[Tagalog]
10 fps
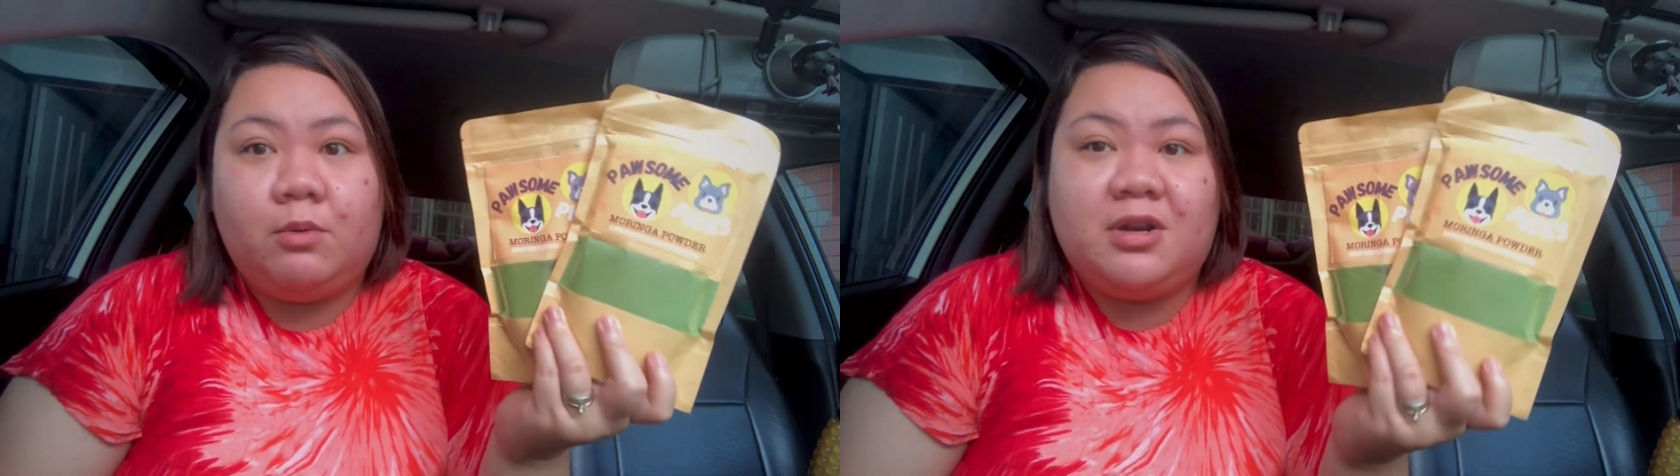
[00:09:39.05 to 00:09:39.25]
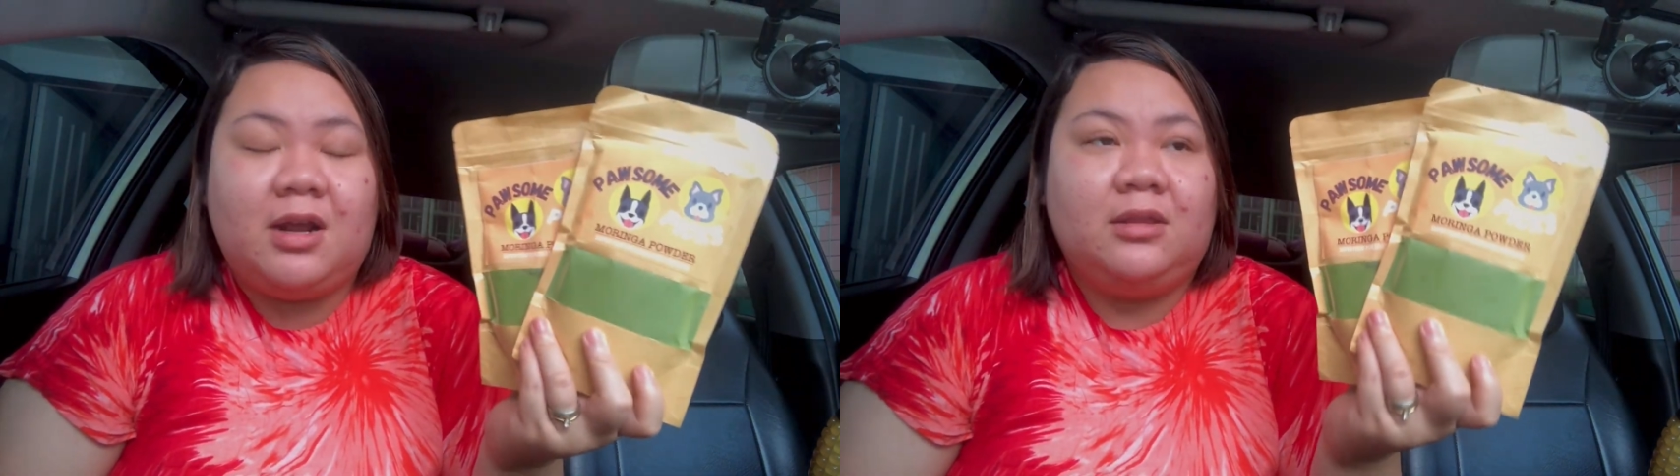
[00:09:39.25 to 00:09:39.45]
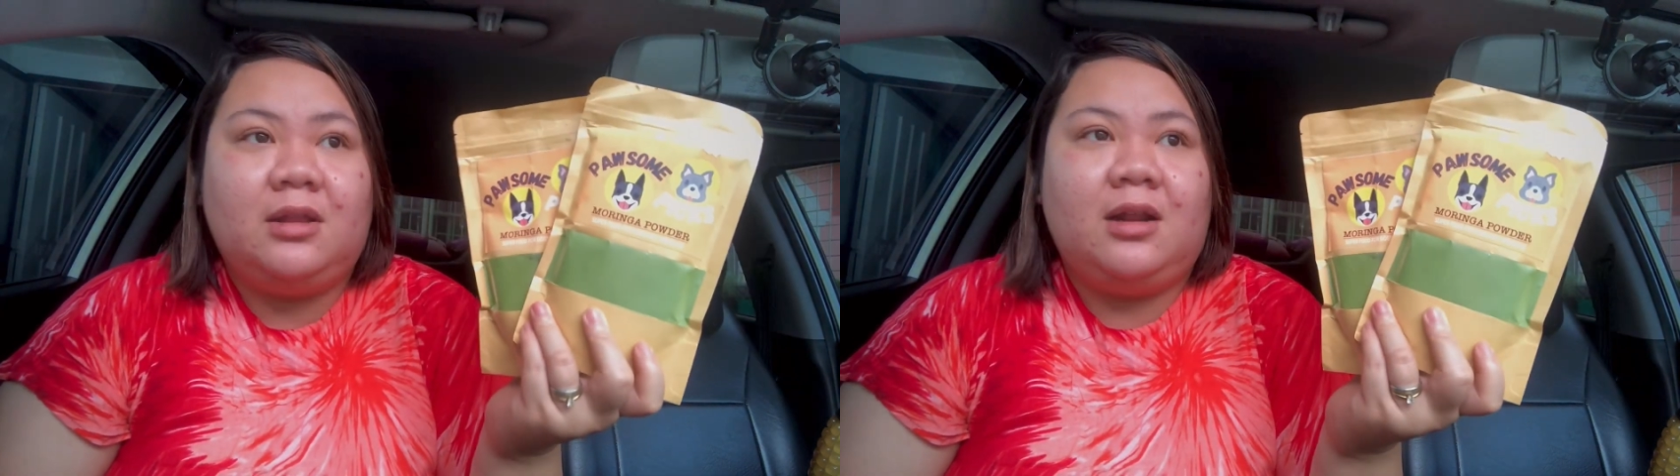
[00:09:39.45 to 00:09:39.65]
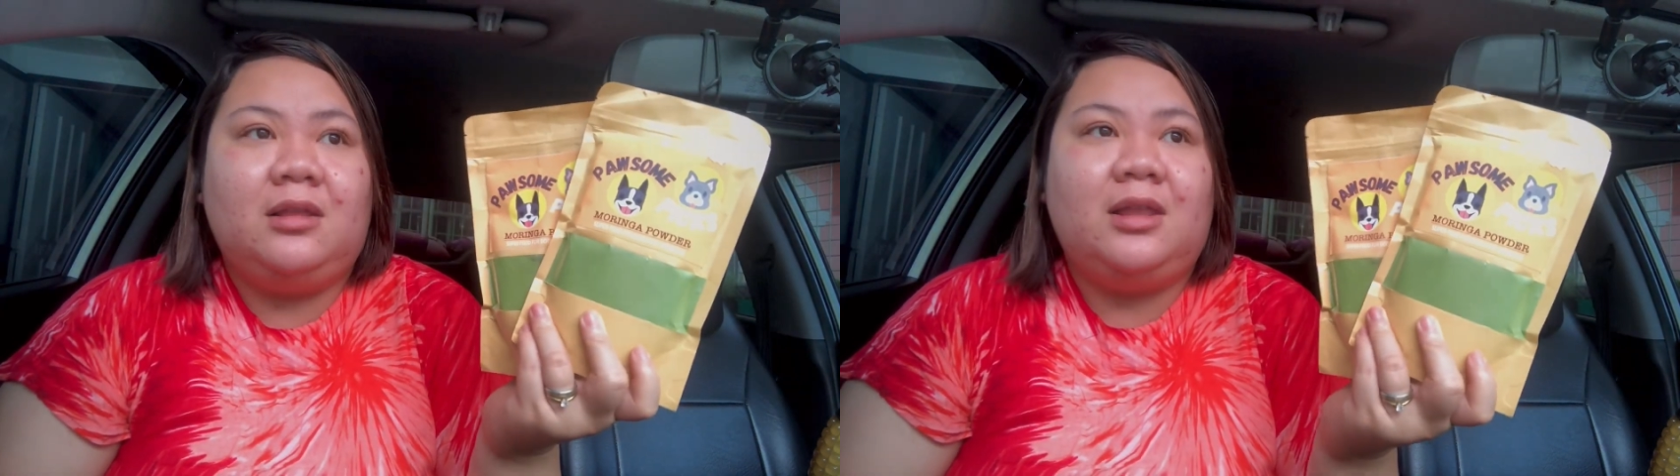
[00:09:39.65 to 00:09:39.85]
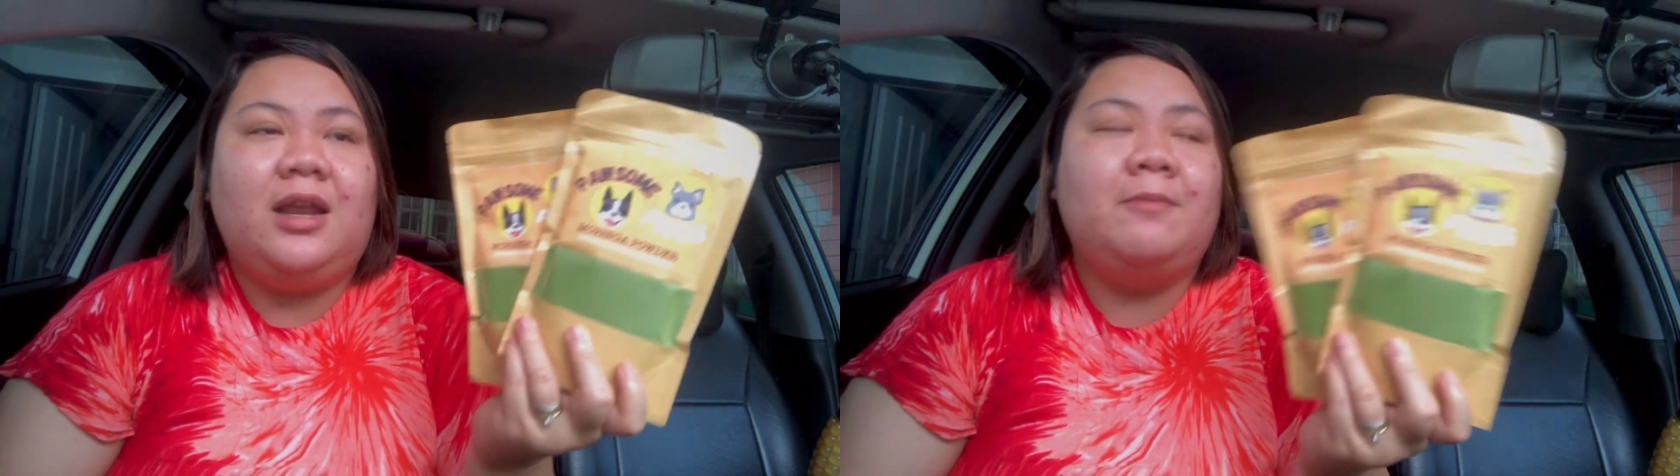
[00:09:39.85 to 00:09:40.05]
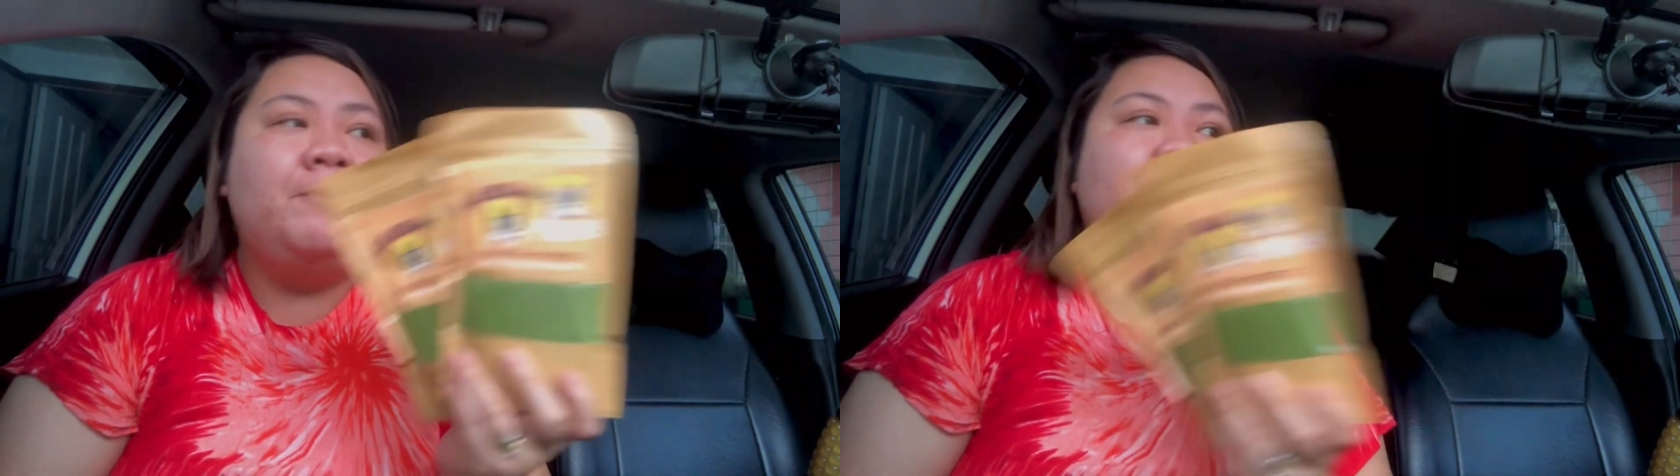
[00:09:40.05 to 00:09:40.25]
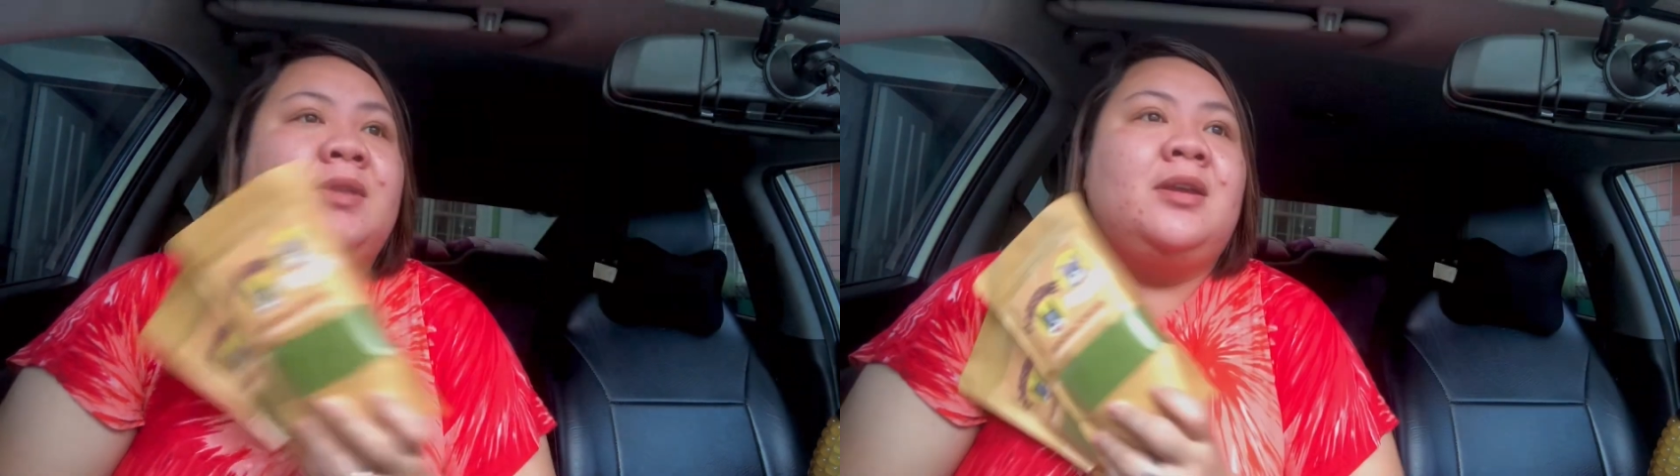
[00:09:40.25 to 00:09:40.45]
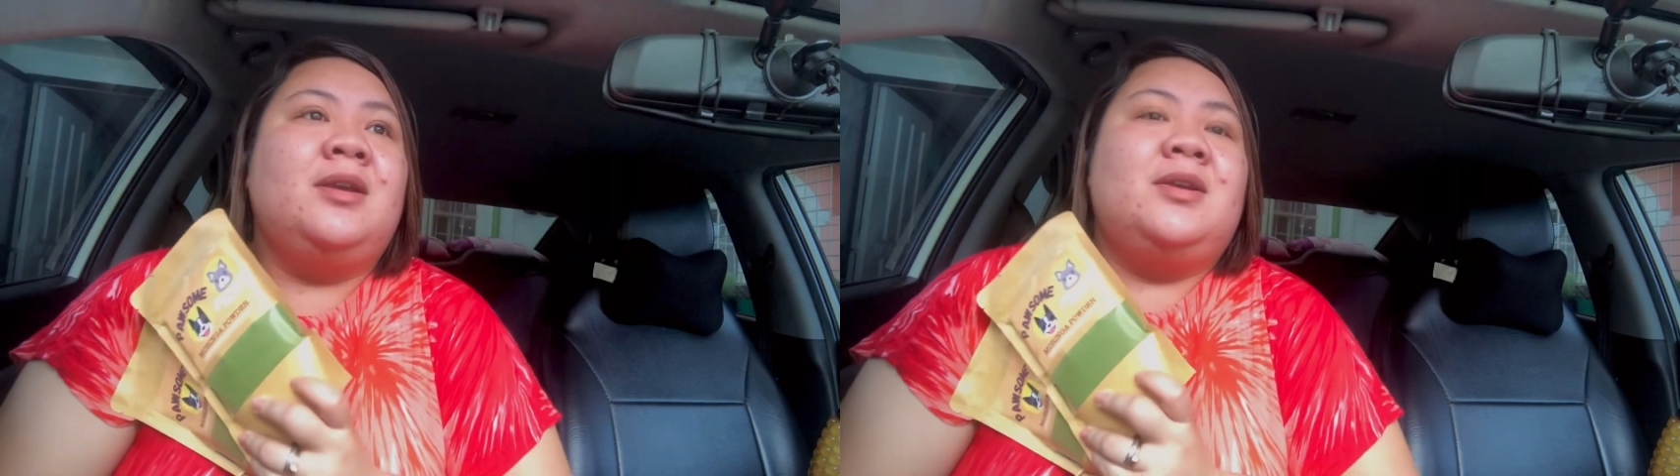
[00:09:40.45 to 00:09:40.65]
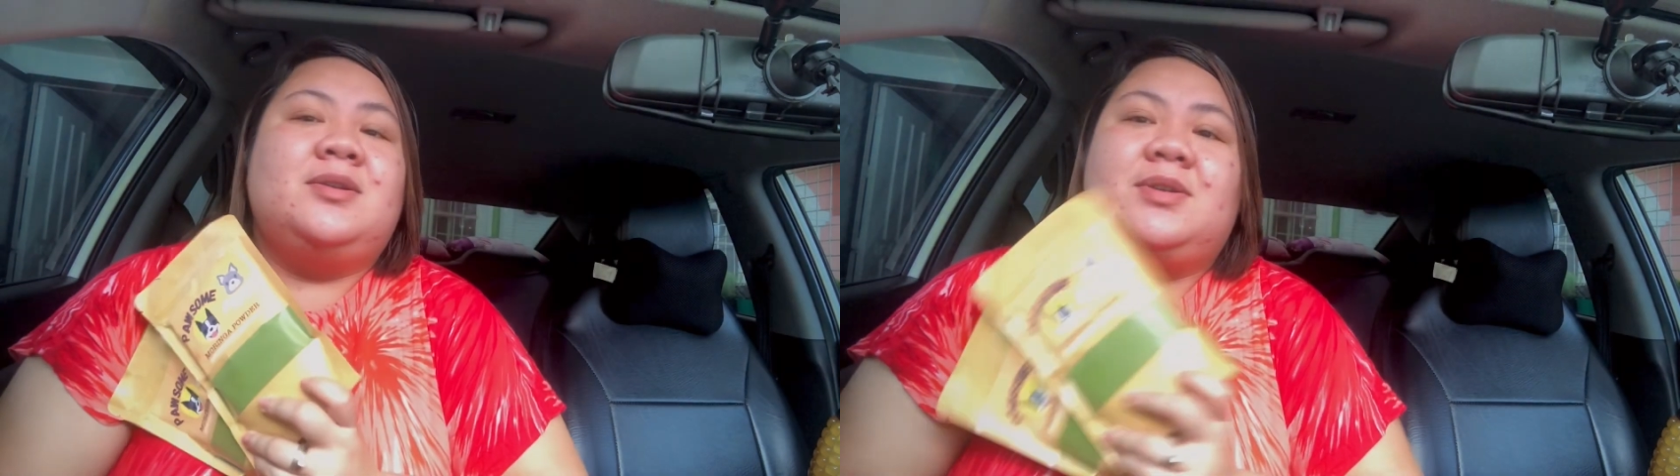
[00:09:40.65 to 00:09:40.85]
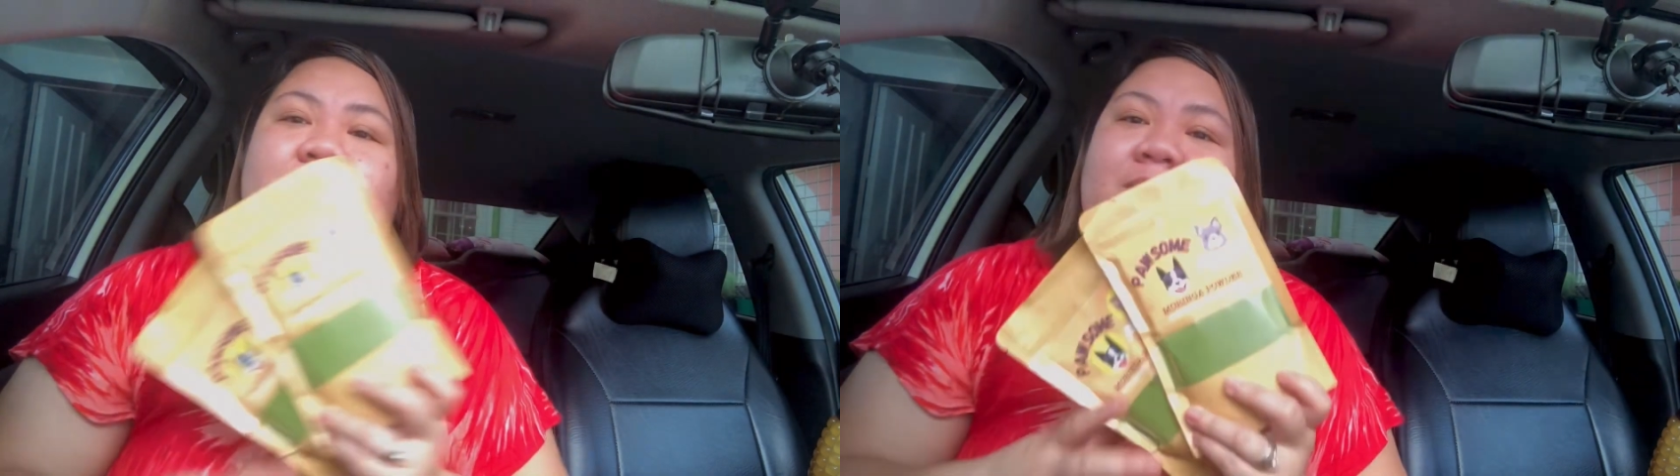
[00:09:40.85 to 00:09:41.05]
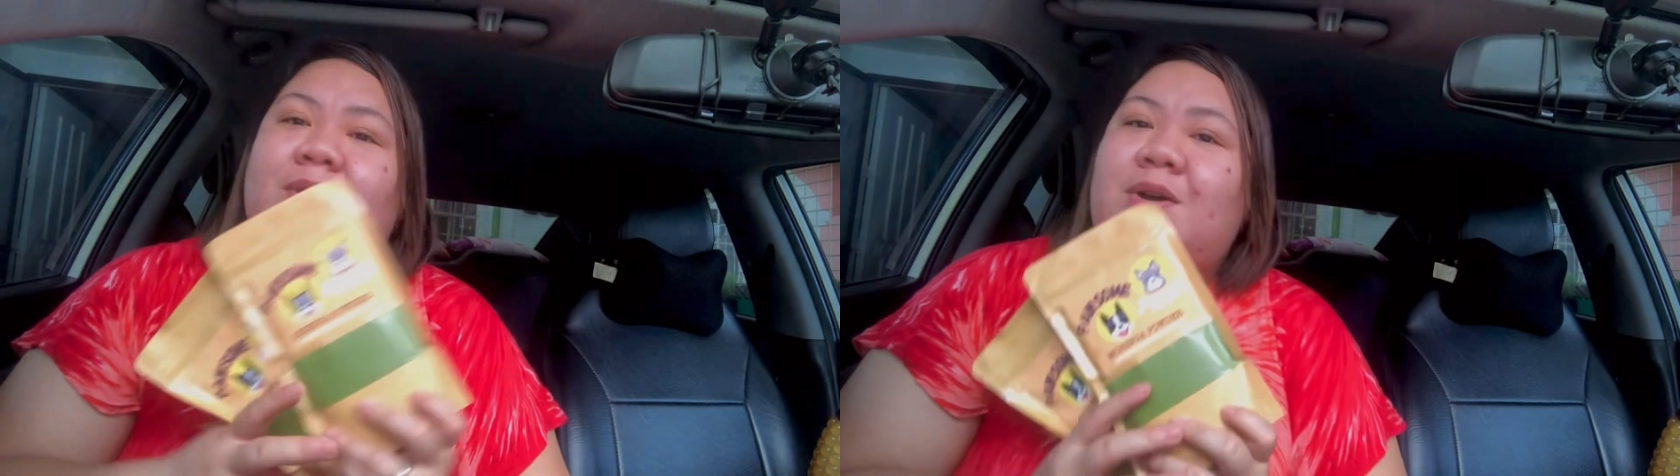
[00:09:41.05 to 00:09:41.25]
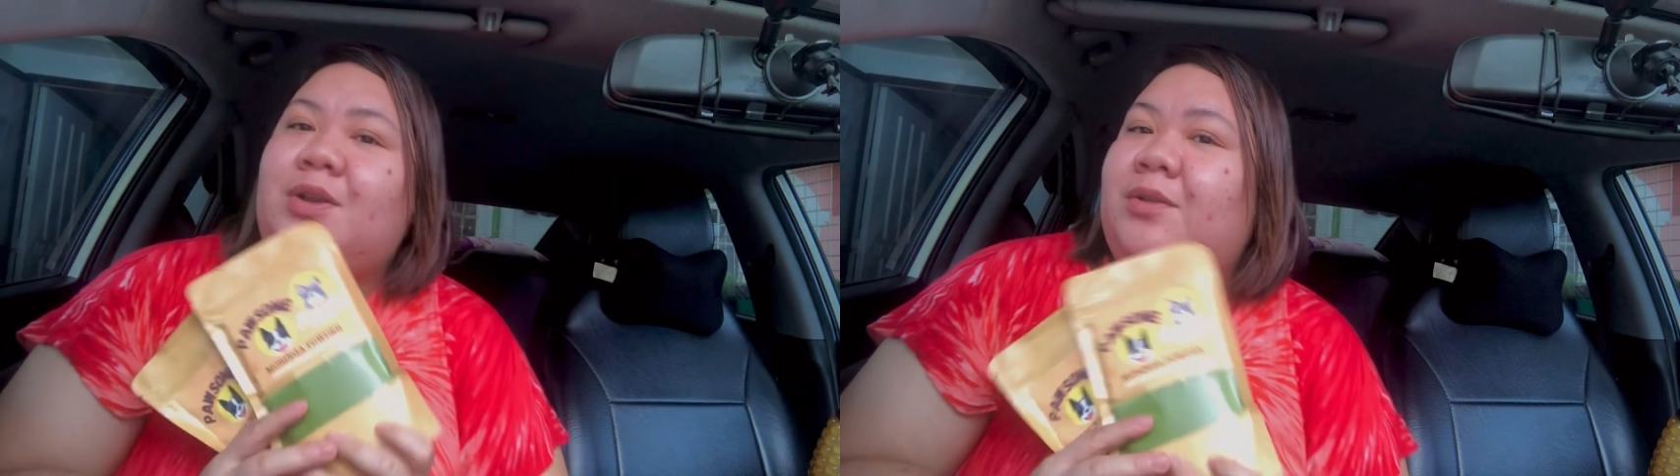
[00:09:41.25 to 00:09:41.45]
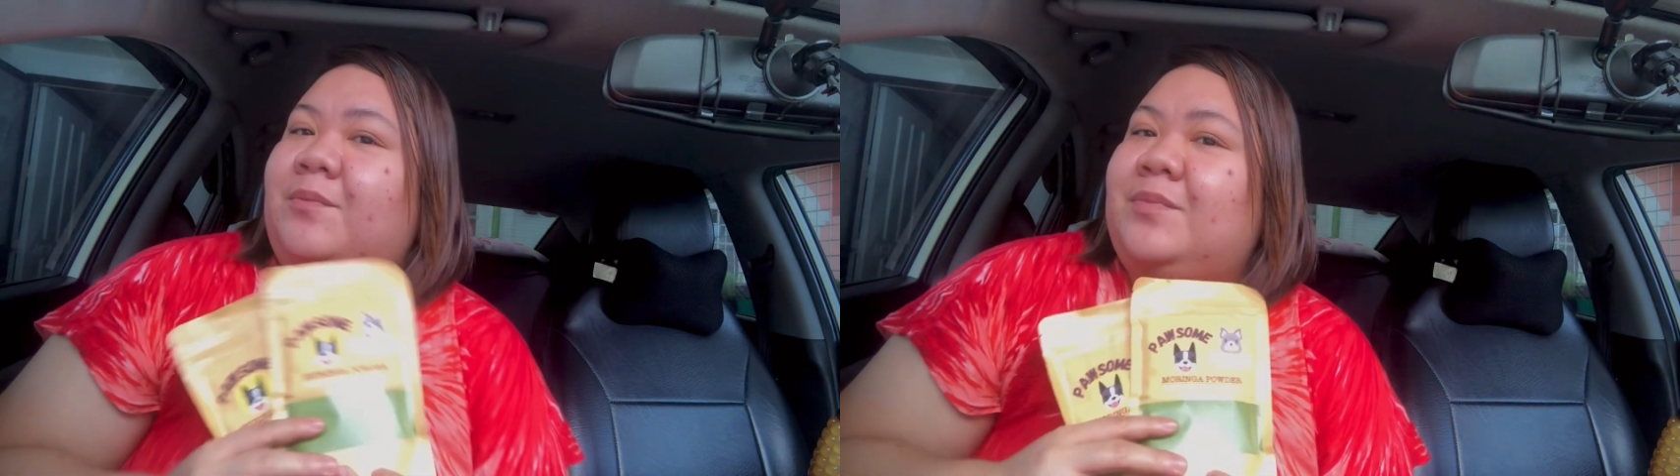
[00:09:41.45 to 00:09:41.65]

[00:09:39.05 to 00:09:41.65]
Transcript: 110. So, yun.